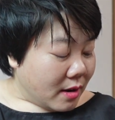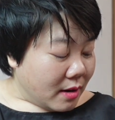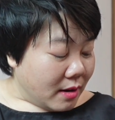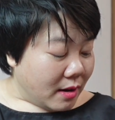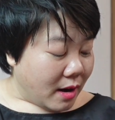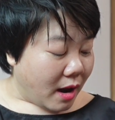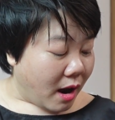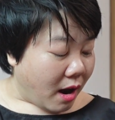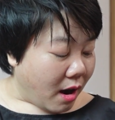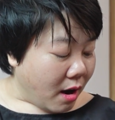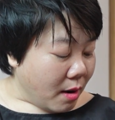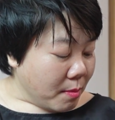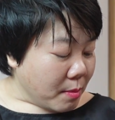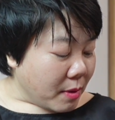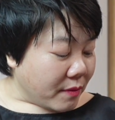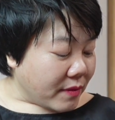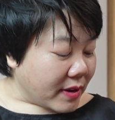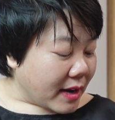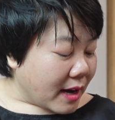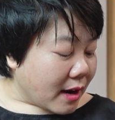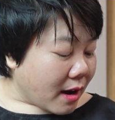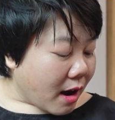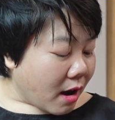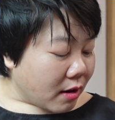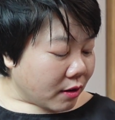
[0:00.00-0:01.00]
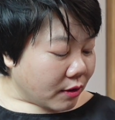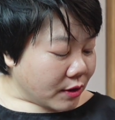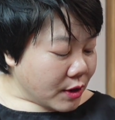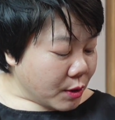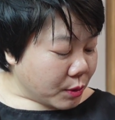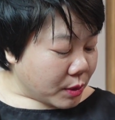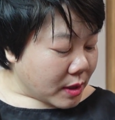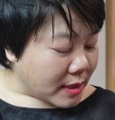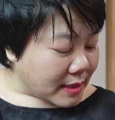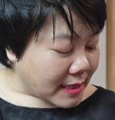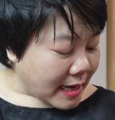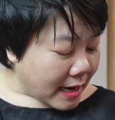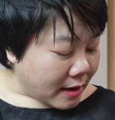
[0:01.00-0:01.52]
đó bởi vì các con có nhiều
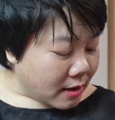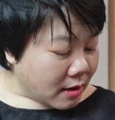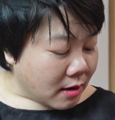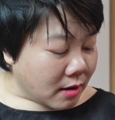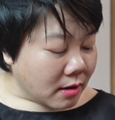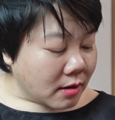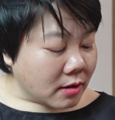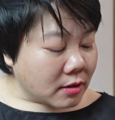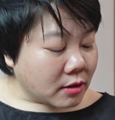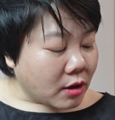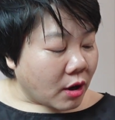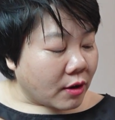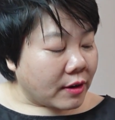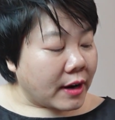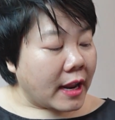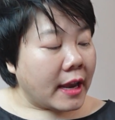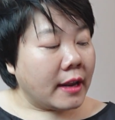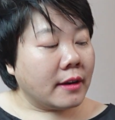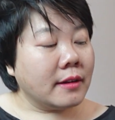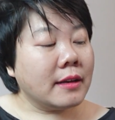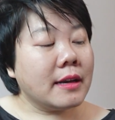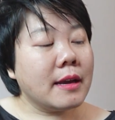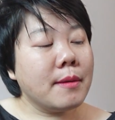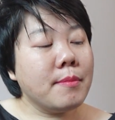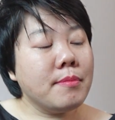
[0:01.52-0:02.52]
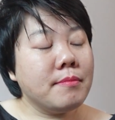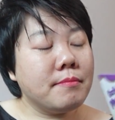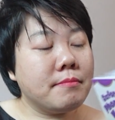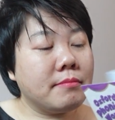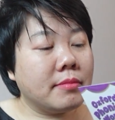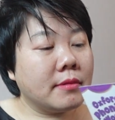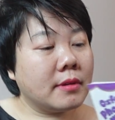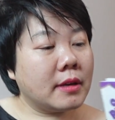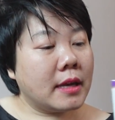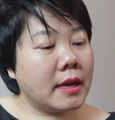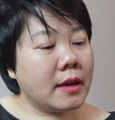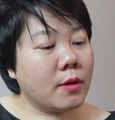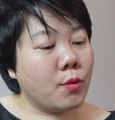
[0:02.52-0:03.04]
thời gian hơn còn đến cái
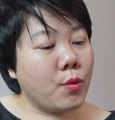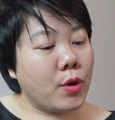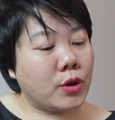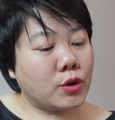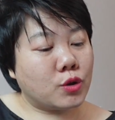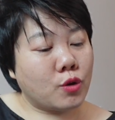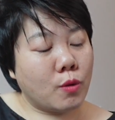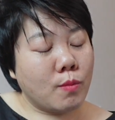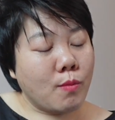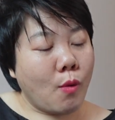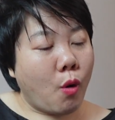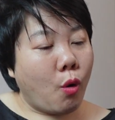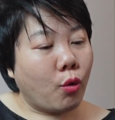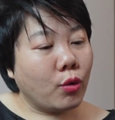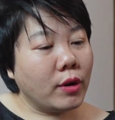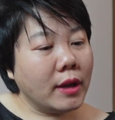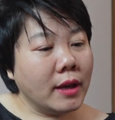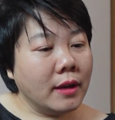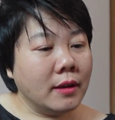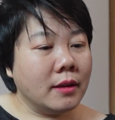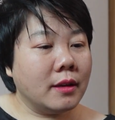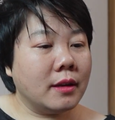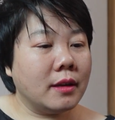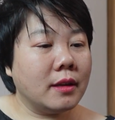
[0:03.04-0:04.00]
cái quyển số 4 ấy